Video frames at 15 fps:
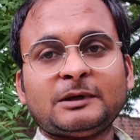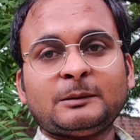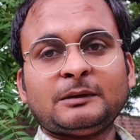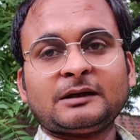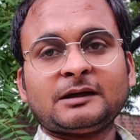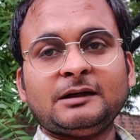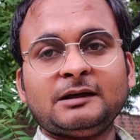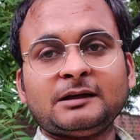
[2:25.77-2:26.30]
बाबा
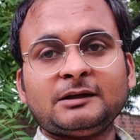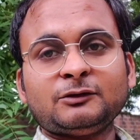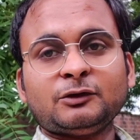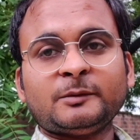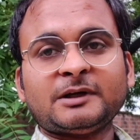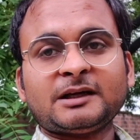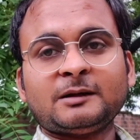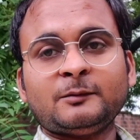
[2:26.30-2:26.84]
कहने लगे जो
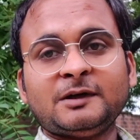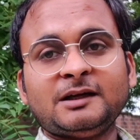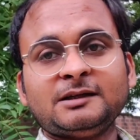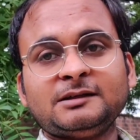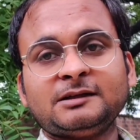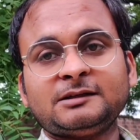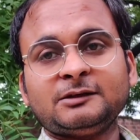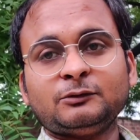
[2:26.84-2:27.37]
हमारे यहाँ
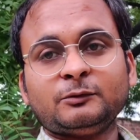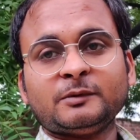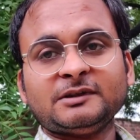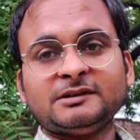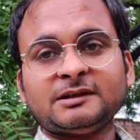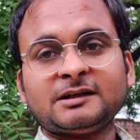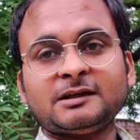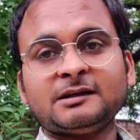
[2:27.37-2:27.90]
मैनेजर थे वो
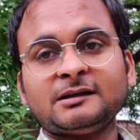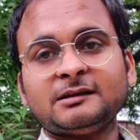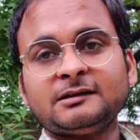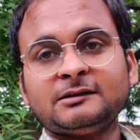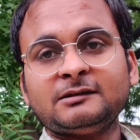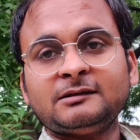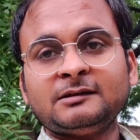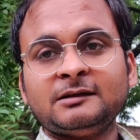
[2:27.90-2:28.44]
पैसा खा
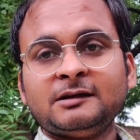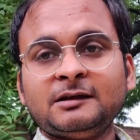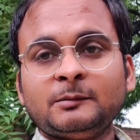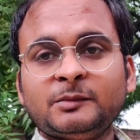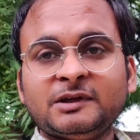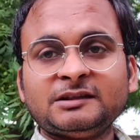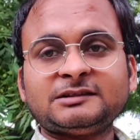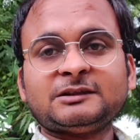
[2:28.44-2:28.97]
गए
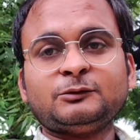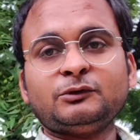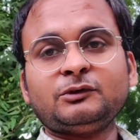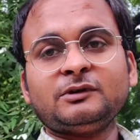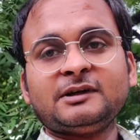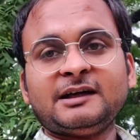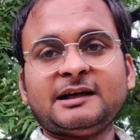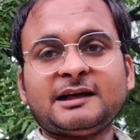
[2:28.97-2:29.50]
फिर से
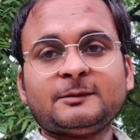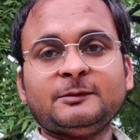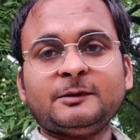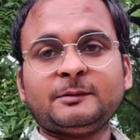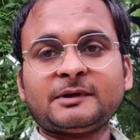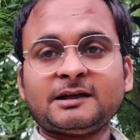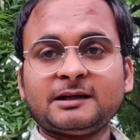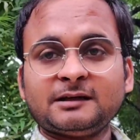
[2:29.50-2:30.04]
वो
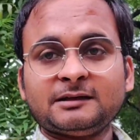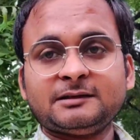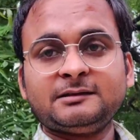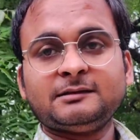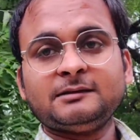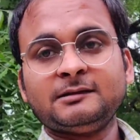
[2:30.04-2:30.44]
ढाबे पर आ गए